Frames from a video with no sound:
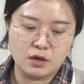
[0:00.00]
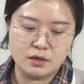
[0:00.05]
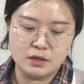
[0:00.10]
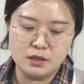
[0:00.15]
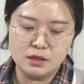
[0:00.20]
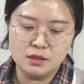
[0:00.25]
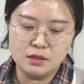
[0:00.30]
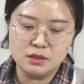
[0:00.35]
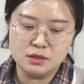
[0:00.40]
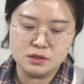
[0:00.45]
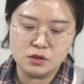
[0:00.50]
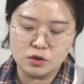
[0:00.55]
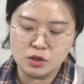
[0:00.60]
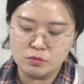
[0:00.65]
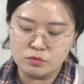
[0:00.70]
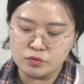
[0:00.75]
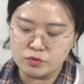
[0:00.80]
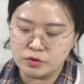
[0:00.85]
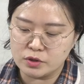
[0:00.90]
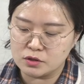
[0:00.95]
그러니까
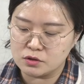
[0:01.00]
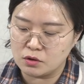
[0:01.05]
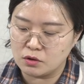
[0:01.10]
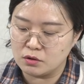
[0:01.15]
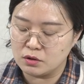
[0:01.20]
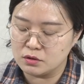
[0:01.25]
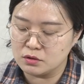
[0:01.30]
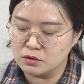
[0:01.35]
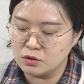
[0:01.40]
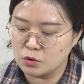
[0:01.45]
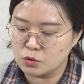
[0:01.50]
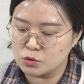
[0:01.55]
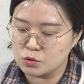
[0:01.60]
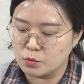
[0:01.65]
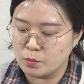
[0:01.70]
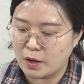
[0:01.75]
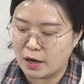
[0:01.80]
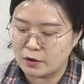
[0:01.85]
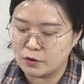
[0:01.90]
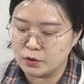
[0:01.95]
일적인 부분에서 능력도
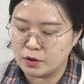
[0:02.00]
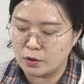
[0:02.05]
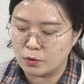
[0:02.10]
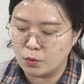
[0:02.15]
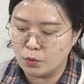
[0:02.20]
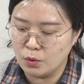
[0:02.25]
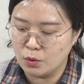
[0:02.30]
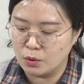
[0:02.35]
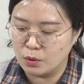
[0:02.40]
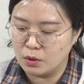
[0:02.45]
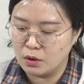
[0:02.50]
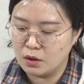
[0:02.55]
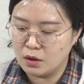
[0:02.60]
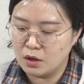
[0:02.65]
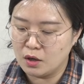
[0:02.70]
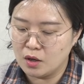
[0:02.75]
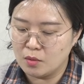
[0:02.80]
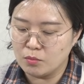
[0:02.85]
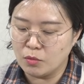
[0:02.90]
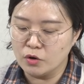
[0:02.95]
좀 발휘되고
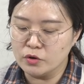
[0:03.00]
음.